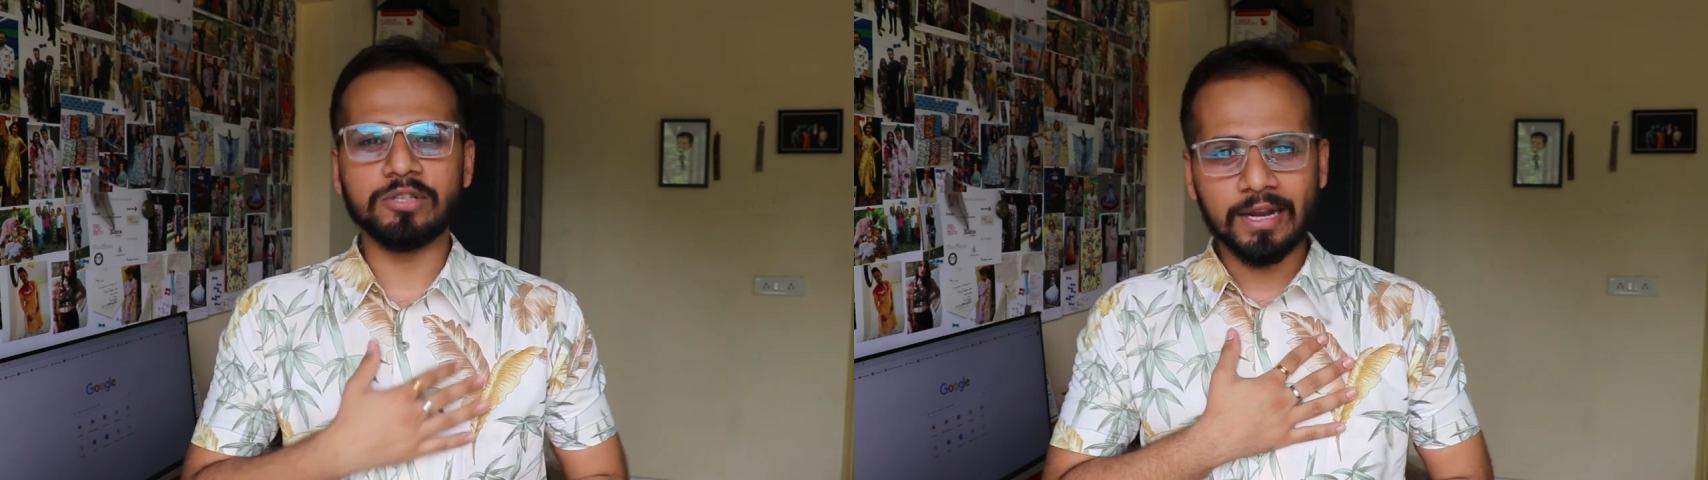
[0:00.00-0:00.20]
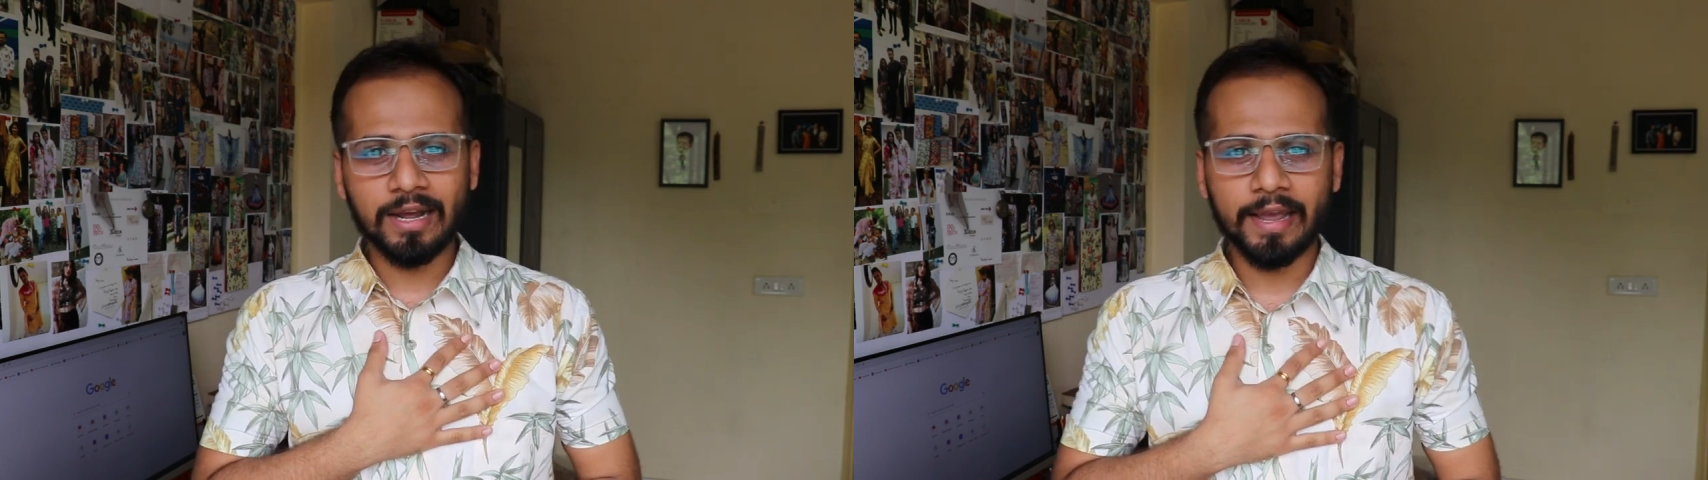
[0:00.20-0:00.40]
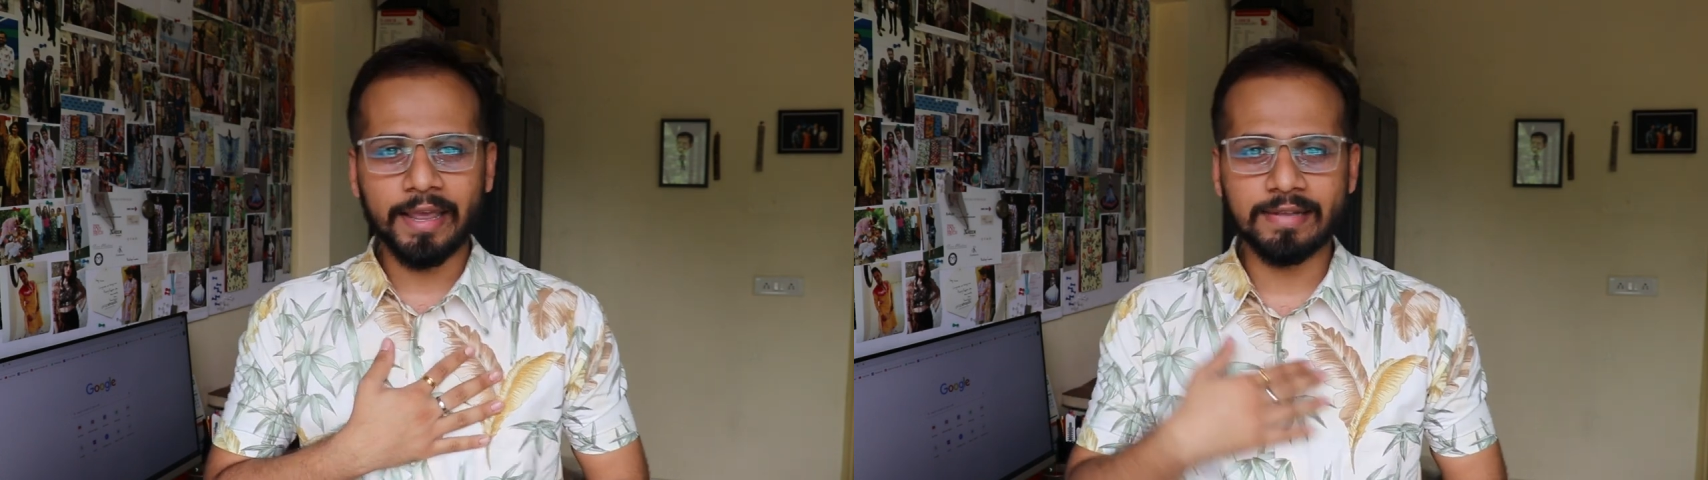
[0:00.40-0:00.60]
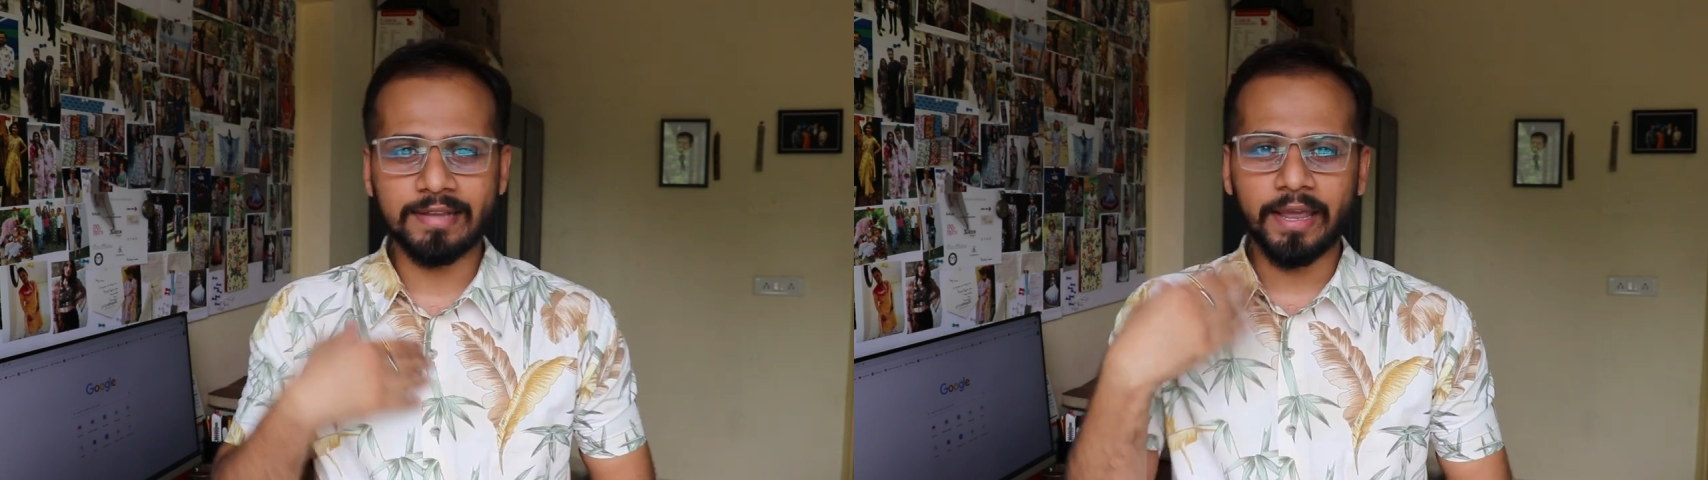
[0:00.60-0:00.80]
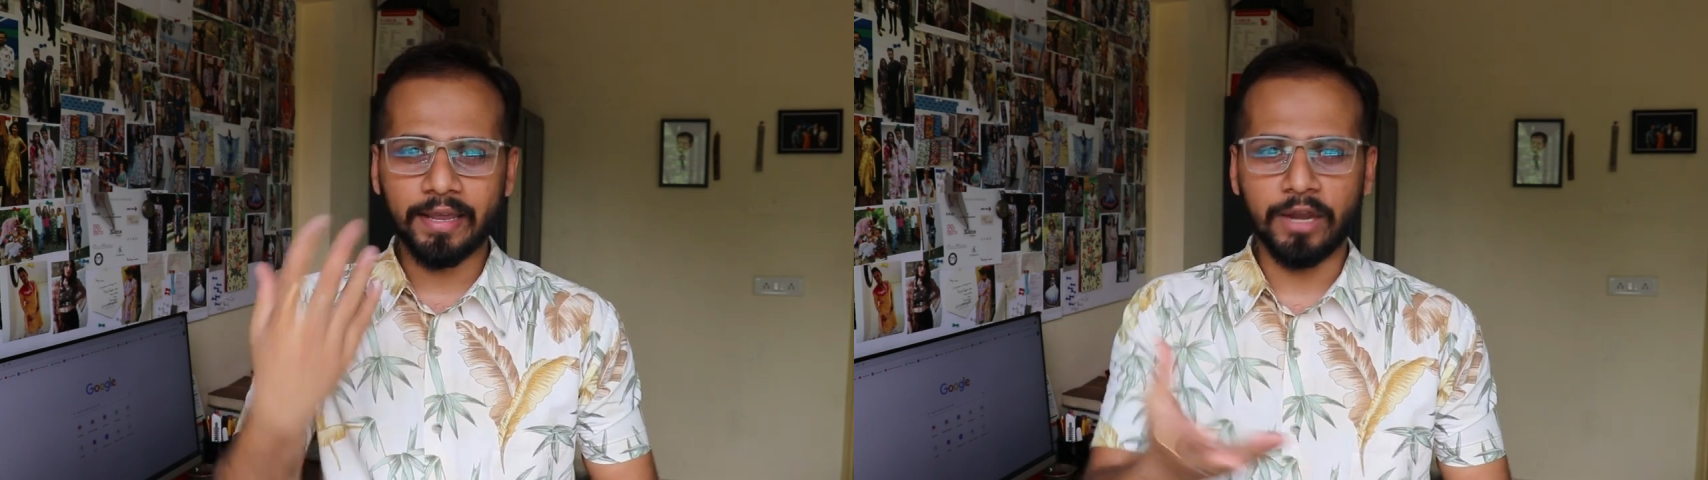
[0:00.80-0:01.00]
मुझे लगा कि
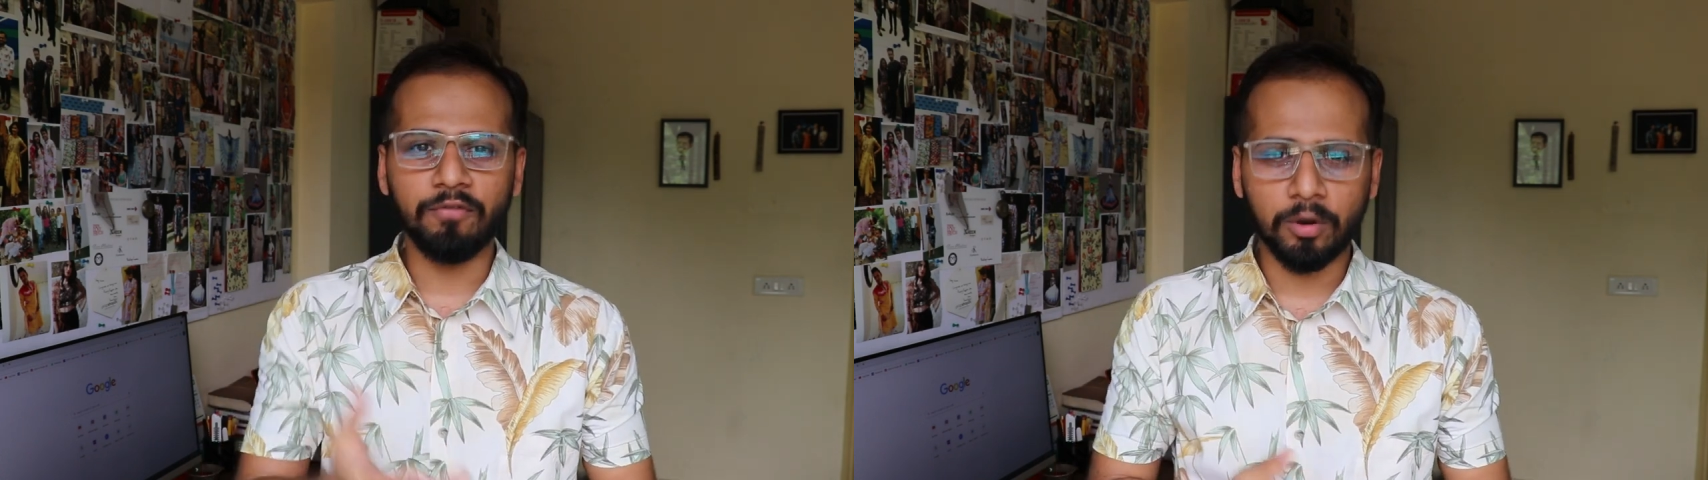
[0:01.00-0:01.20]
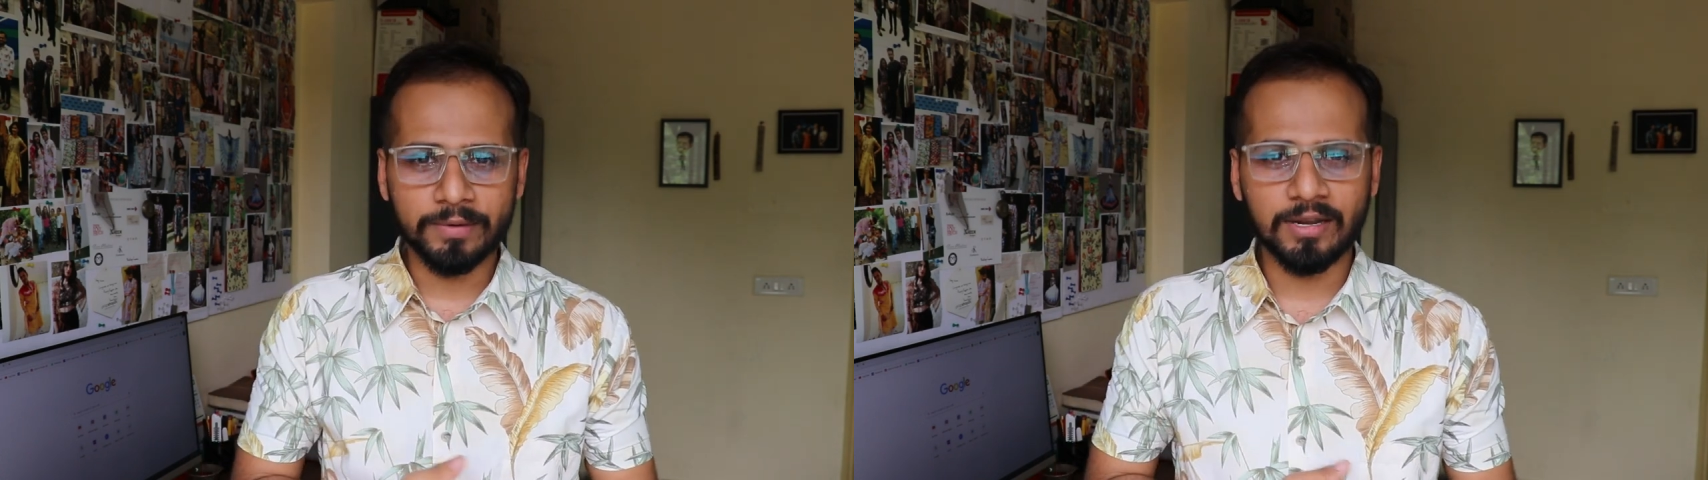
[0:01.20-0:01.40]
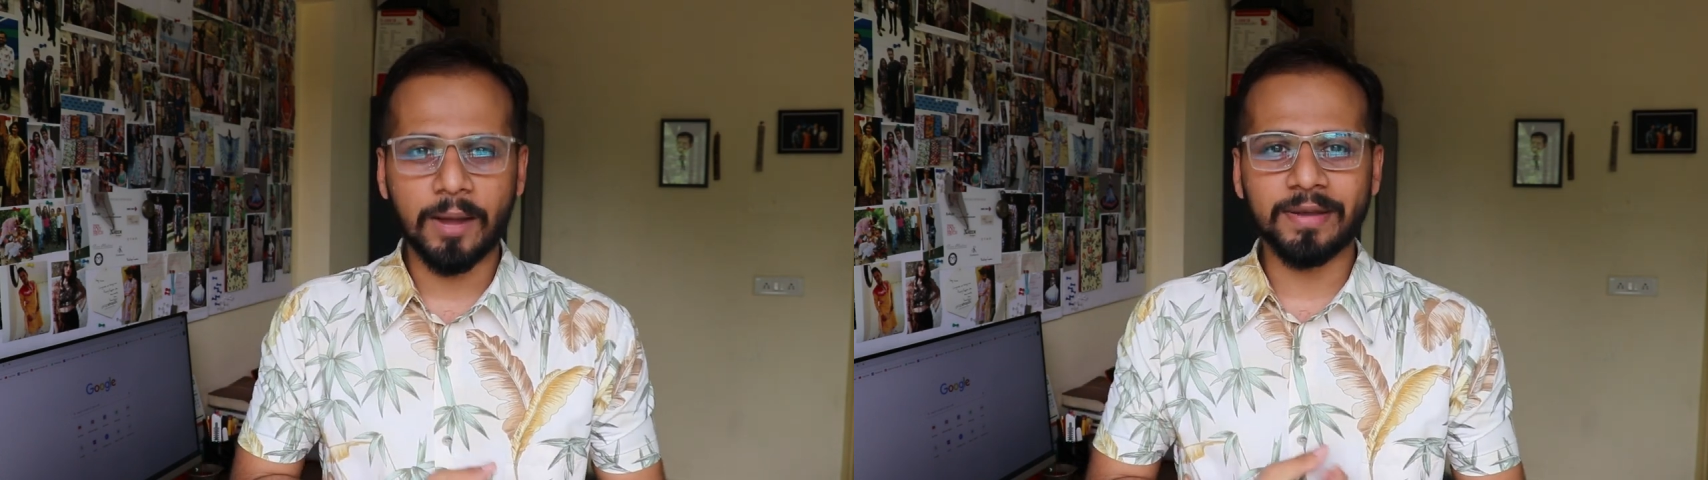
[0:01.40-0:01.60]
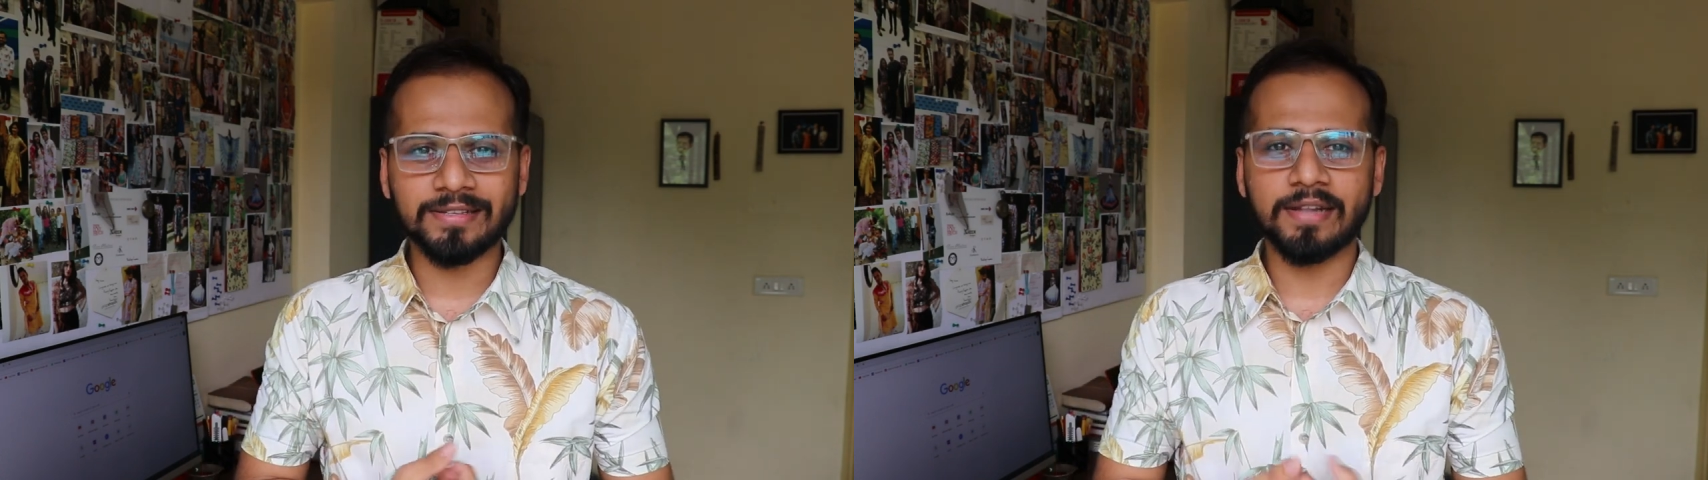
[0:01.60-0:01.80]
ऐसा एक इन्फॉर्मेशन आपके